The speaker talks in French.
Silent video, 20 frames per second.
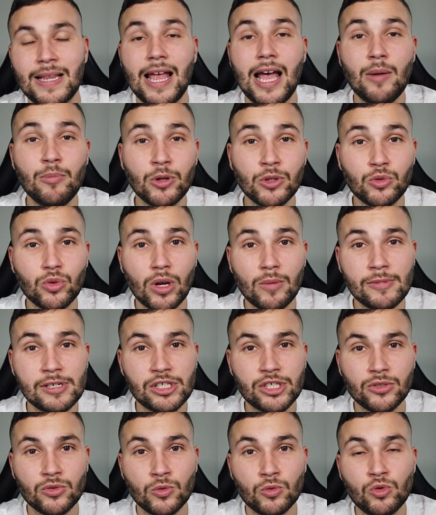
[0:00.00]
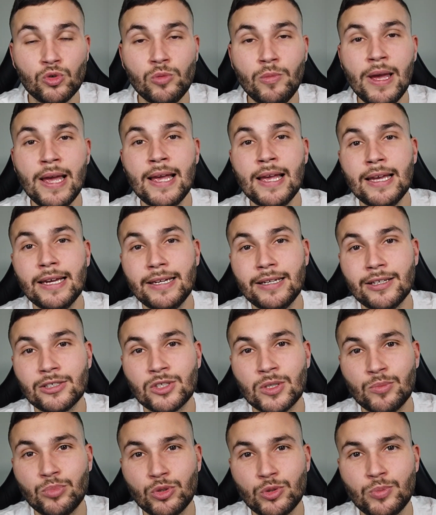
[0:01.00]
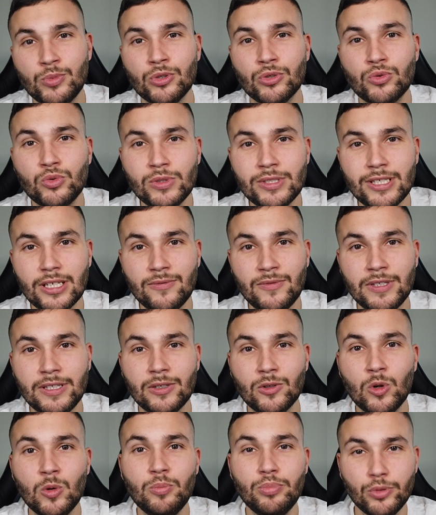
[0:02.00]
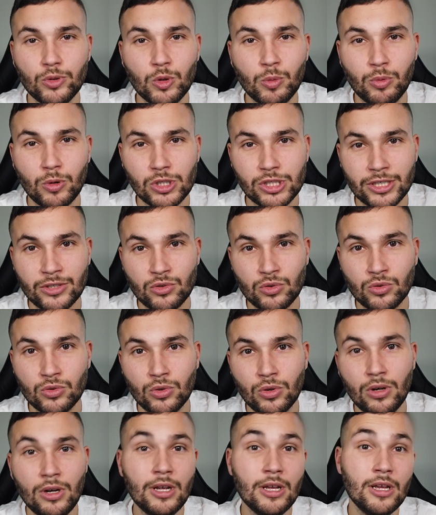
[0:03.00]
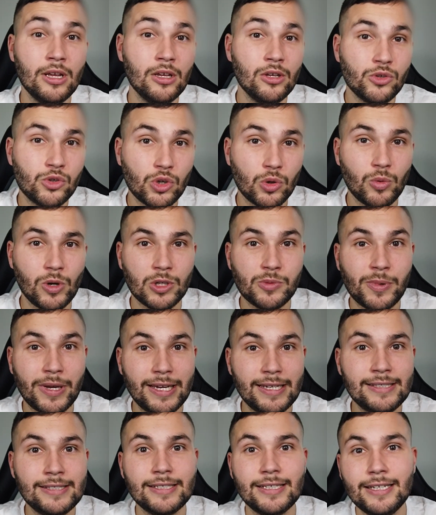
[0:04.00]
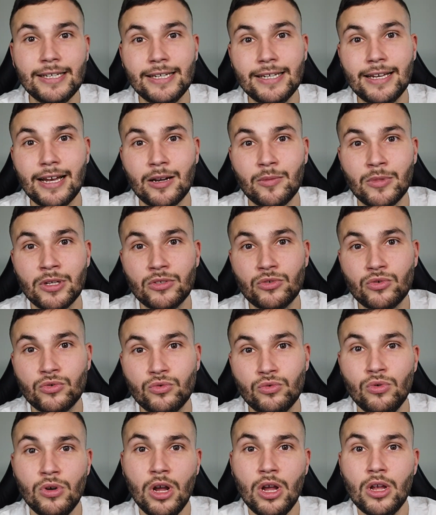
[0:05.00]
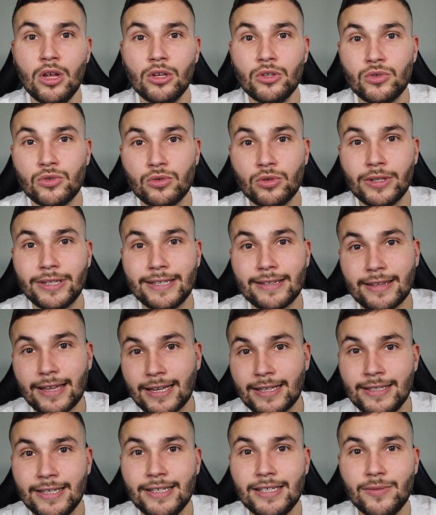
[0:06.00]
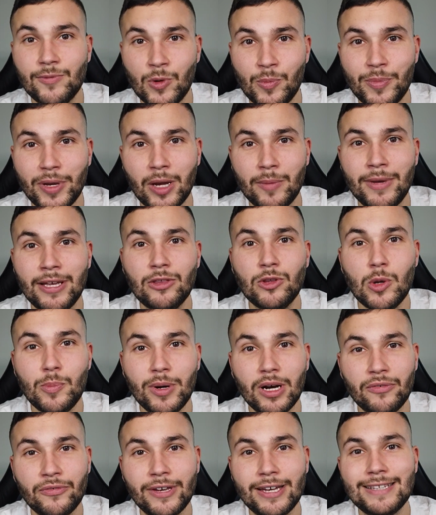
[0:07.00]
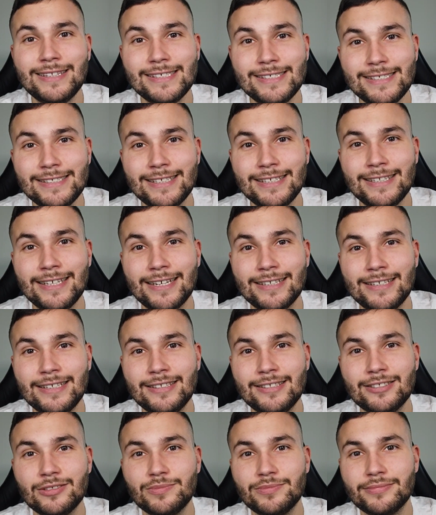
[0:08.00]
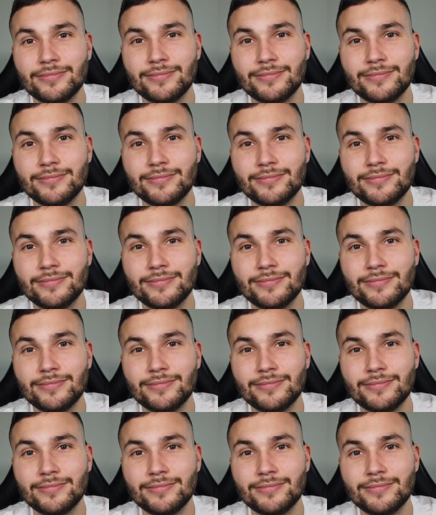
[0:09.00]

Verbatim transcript: Abonne-toi à ma chaîne YouTube et laisse un pouce bleu sous cette vidéo pour de prochains tutos sur WordPress et également du coup sur des techniques qui vont permettre de parfaire tes sites internet.